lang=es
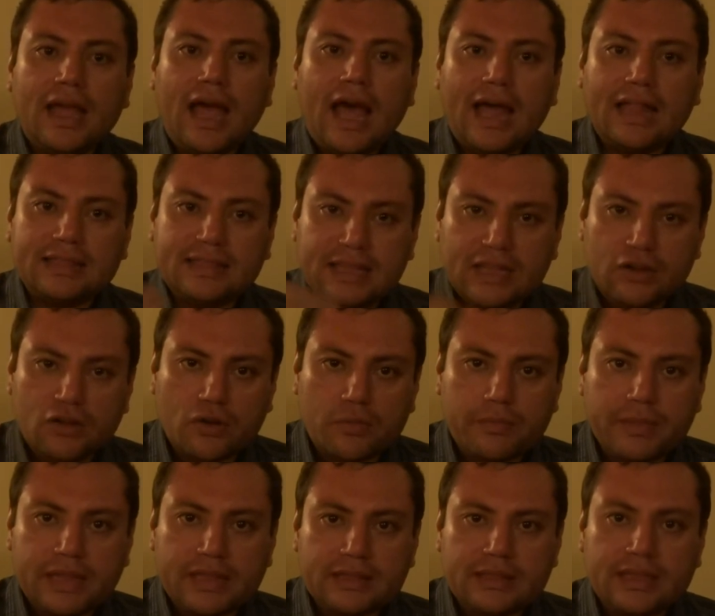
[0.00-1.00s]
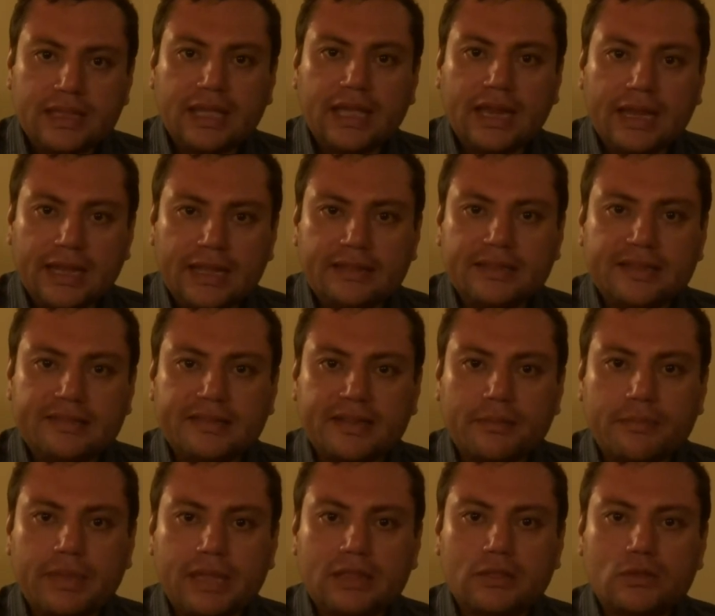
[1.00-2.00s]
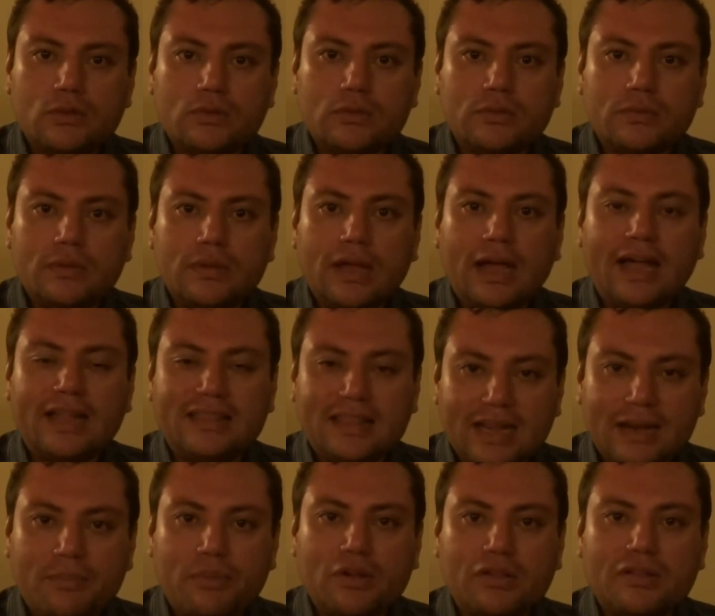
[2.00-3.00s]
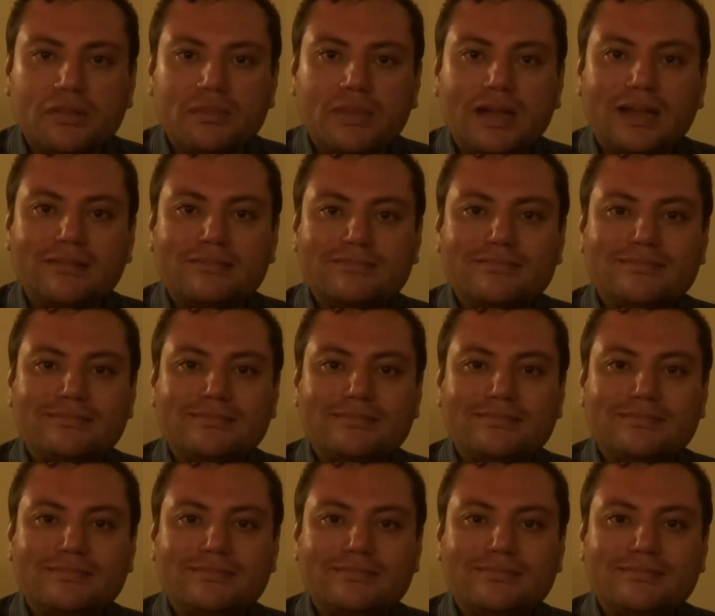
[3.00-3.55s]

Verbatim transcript: anteriormente en este segmento. Hasta la próxima.